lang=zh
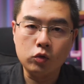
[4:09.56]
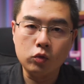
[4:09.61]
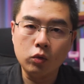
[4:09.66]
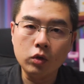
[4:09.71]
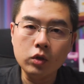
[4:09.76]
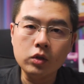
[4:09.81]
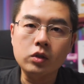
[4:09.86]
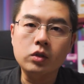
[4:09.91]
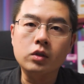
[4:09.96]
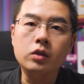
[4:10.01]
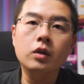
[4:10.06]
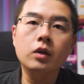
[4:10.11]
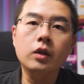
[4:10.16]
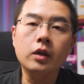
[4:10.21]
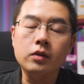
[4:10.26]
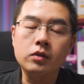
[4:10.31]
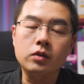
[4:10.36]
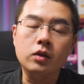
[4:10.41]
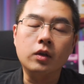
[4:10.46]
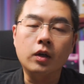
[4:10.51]
着实
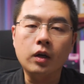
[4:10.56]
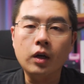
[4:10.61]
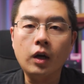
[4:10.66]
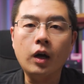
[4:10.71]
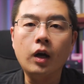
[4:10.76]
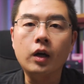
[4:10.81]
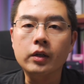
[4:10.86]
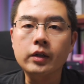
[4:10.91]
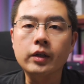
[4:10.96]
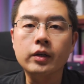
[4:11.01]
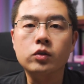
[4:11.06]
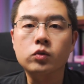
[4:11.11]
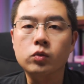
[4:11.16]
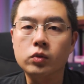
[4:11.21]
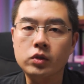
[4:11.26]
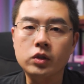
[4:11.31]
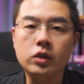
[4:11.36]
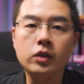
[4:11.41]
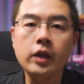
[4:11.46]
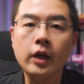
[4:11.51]
令整个行业所
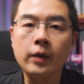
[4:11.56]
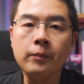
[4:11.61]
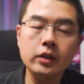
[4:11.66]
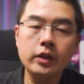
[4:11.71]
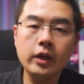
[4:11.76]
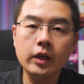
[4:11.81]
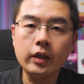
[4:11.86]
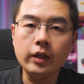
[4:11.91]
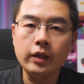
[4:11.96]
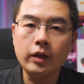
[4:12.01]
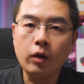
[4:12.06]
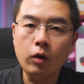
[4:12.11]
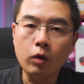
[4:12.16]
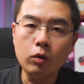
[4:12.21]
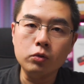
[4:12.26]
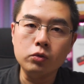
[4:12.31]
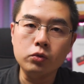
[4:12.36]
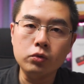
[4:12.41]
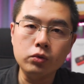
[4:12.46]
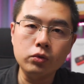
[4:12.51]
惊艳，这也给
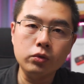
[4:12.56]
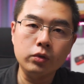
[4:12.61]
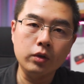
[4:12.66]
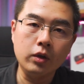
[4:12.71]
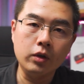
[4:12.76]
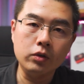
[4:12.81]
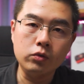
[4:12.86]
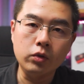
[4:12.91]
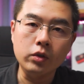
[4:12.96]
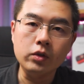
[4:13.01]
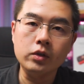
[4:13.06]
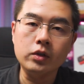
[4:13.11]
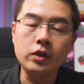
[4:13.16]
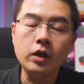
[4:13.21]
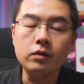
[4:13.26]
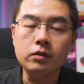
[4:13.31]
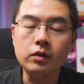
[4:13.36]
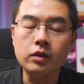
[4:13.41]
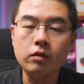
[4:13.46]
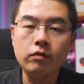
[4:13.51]
后续的全景
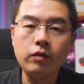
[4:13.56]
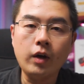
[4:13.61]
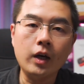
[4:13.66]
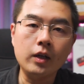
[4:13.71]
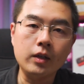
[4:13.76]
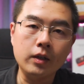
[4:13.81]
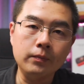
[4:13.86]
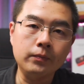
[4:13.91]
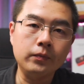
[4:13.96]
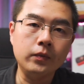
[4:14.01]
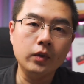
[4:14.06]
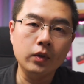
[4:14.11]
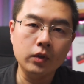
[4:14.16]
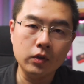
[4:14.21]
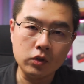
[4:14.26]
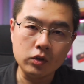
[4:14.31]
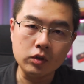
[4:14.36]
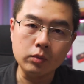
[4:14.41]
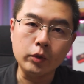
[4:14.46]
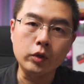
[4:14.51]
相机的发展。
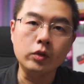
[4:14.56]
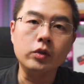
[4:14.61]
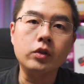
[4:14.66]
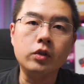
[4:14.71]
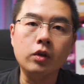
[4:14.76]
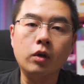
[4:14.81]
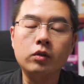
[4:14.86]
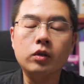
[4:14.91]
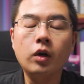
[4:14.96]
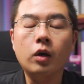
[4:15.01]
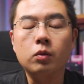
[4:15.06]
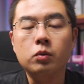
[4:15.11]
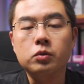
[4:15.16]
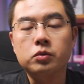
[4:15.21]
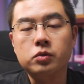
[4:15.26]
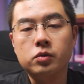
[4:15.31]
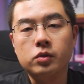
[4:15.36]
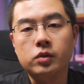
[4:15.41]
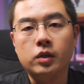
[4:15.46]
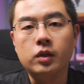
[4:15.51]
指明了一条道路，
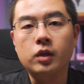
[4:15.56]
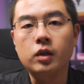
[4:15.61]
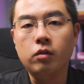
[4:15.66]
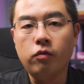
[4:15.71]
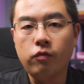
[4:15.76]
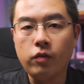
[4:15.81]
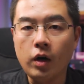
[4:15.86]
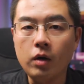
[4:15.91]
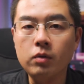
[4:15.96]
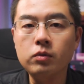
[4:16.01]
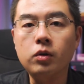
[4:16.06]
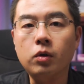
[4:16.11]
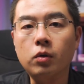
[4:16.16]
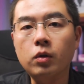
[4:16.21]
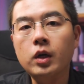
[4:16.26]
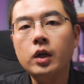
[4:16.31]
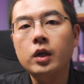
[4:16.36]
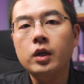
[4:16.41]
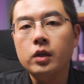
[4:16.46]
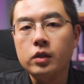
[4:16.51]
就是整个的防
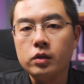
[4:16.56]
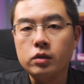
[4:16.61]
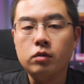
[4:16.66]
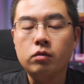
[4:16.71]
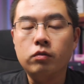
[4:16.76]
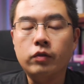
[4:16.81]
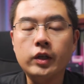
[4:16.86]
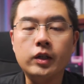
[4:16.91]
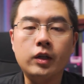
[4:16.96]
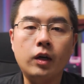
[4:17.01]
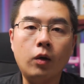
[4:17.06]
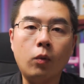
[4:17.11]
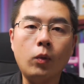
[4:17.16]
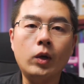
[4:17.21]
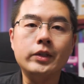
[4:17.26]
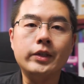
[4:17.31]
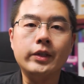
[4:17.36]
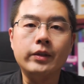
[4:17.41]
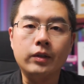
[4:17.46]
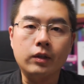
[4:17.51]
抖是非常
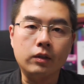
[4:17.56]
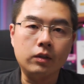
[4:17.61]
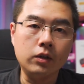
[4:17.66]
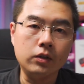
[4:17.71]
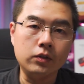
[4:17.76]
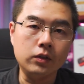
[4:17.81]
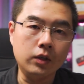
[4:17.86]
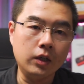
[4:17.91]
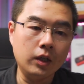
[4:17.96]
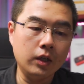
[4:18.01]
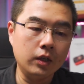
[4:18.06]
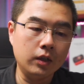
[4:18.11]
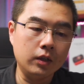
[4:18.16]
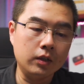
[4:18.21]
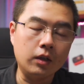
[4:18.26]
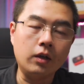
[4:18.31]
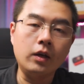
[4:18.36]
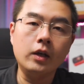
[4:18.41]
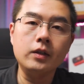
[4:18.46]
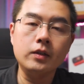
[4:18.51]
关键的一个特性。
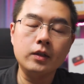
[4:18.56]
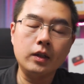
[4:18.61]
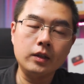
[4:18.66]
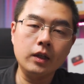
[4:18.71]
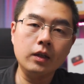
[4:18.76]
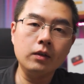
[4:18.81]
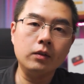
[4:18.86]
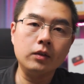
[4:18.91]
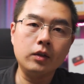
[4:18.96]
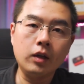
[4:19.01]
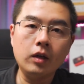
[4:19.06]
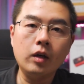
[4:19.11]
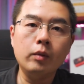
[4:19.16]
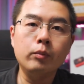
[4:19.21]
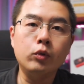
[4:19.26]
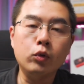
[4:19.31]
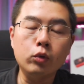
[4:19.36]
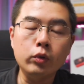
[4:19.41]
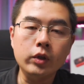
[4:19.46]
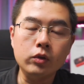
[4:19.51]
当然 ，Insta360 当
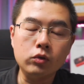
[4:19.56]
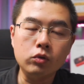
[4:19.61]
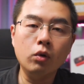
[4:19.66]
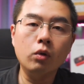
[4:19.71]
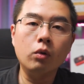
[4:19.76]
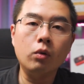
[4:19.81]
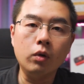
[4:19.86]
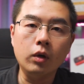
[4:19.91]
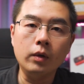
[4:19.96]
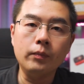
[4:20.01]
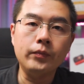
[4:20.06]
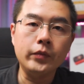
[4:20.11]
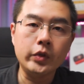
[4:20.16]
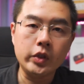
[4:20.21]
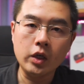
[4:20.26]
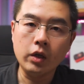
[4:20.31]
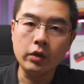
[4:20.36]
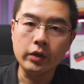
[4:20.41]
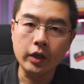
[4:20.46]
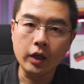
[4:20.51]
然不会错过
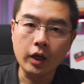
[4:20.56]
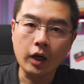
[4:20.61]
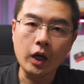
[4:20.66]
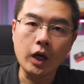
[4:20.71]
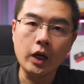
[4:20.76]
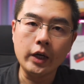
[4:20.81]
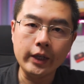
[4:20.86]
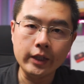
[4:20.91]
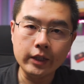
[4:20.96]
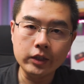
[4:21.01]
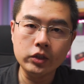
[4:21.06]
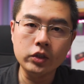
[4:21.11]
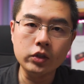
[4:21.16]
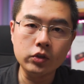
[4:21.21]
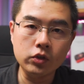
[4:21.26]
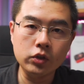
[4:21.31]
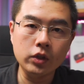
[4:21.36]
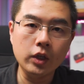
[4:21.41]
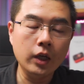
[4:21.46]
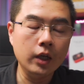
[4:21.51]
这样一个行业的契
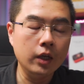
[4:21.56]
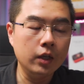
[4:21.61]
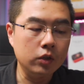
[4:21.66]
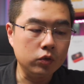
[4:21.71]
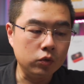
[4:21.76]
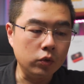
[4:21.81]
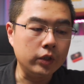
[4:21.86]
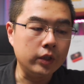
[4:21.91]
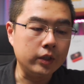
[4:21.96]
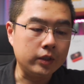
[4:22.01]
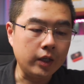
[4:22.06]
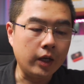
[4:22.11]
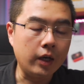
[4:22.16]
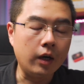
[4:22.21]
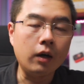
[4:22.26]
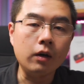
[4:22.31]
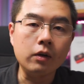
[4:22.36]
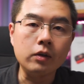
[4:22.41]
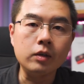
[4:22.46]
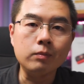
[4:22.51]
机，所以在
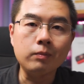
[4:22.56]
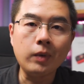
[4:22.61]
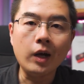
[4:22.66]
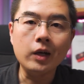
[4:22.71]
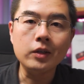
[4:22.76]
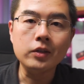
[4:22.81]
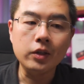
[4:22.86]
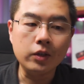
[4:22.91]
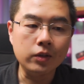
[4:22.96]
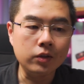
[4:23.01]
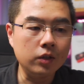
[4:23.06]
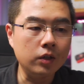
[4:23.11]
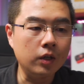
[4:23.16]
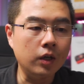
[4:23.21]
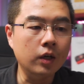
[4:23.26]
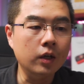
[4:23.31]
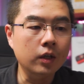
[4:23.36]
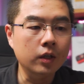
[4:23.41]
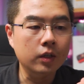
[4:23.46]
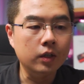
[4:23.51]
2018年
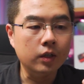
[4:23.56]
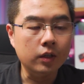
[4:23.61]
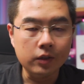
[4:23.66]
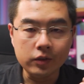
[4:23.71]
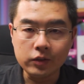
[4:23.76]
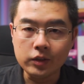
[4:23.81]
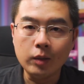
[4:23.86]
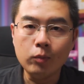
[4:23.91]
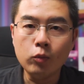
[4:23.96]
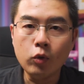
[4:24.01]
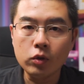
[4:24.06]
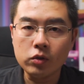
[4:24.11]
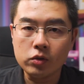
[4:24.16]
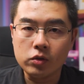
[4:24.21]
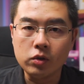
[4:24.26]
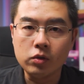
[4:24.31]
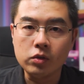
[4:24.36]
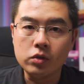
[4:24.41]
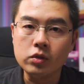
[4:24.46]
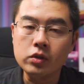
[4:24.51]
的年末的
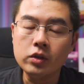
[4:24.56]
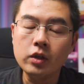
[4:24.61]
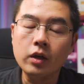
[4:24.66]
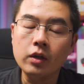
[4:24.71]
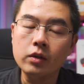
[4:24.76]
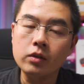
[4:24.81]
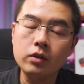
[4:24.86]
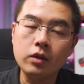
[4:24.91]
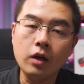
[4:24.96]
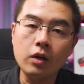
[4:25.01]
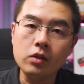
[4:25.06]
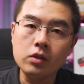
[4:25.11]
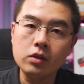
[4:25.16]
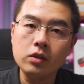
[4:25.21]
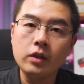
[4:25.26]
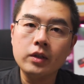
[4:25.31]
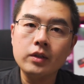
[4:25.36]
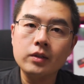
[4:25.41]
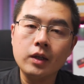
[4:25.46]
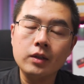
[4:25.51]
时候，实际上当时
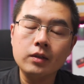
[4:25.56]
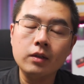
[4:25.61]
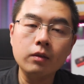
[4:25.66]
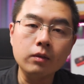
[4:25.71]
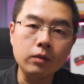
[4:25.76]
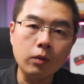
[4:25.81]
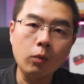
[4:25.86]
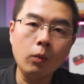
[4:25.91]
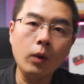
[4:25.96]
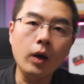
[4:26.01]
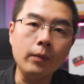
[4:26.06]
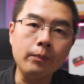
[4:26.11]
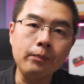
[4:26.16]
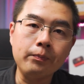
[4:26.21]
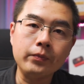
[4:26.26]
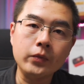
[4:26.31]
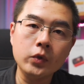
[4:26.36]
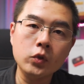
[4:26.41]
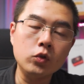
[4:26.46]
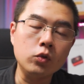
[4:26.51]
的 Insta360 One
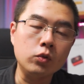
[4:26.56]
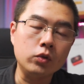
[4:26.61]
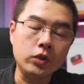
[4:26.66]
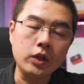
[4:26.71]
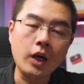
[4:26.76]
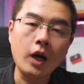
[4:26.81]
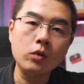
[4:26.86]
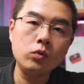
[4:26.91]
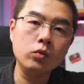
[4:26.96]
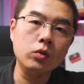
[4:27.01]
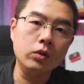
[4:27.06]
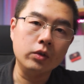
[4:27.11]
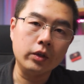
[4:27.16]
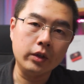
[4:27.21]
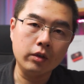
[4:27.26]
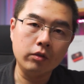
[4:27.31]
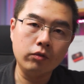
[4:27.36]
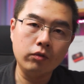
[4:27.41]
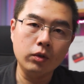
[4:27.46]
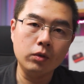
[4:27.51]
就加入了
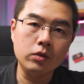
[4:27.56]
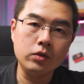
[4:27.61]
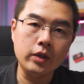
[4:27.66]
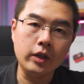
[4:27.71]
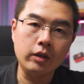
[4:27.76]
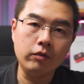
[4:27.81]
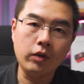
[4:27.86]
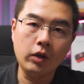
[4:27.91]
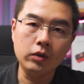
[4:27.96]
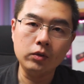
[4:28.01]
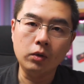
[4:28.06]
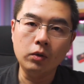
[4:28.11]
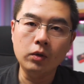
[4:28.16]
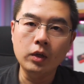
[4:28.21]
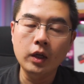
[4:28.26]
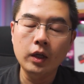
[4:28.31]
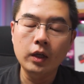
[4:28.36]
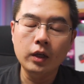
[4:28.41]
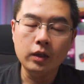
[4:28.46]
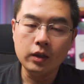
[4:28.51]
那个 Flow State 防抖，
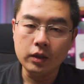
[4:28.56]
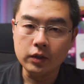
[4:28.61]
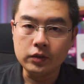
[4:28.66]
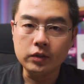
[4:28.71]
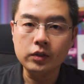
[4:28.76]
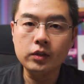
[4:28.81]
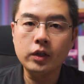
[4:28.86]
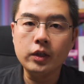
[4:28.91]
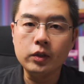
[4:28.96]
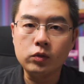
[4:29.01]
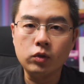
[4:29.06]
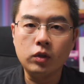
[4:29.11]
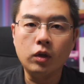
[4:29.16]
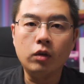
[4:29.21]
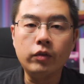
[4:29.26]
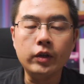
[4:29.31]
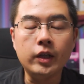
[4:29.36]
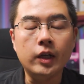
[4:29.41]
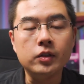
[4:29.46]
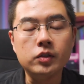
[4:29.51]
已经可以做到
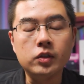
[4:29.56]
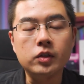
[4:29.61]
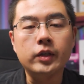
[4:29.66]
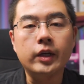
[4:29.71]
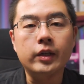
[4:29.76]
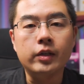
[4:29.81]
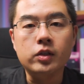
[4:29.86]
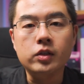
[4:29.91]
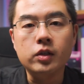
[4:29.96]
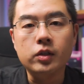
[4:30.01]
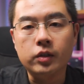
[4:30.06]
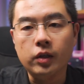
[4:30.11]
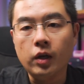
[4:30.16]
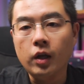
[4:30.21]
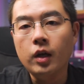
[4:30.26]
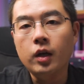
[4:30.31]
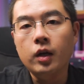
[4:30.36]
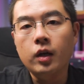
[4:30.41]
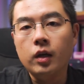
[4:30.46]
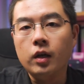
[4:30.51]
非常惊艳的设计了。
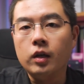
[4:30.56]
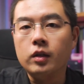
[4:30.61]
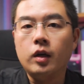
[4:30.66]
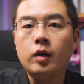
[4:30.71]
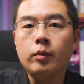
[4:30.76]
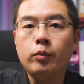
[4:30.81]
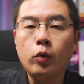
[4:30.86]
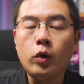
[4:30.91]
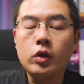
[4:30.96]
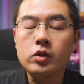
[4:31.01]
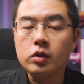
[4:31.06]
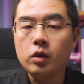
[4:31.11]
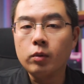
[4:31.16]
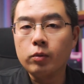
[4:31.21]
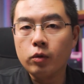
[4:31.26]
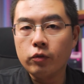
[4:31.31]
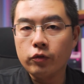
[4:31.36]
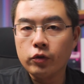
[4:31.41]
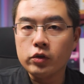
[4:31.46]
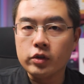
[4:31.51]
当然，不管是
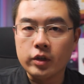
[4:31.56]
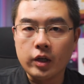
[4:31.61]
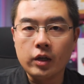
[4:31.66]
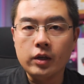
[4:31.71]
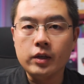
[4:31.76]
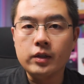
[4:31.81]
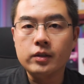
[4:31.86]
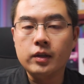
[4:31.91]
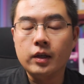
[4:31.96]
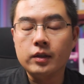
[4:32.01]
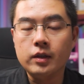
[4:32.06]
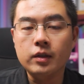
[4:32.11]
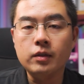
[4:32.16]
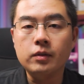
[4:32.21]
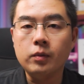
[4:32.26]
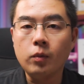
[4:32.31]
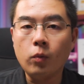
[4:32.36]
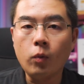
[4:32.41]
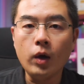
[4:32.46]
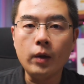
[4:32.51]
GoPro Fusion 还是
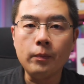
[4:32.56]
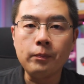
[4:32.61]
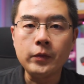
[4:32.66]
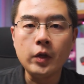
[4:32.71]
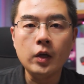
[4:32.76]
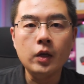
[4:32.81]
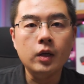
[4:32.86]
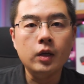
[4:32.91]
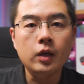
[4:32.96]
Insta360 One，